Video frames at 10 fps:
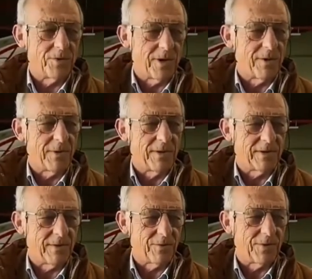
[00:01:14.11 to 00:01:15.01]
ULM et
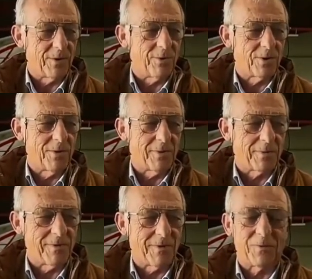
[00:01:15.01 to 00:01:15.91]
des avions d'aéroclub
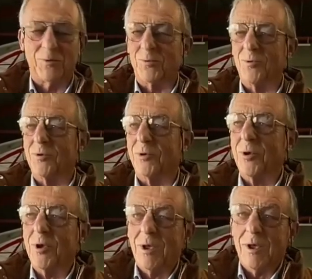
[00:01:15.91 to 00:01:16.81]
après avoir fait du Concorde
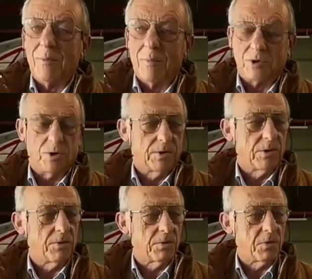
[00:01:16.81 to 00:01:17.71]
ben, Je leur
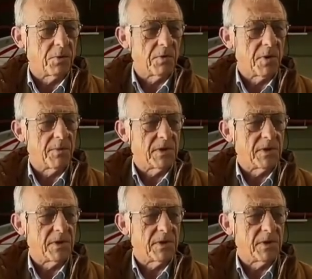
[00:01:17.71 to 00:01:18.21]
dis le, le premier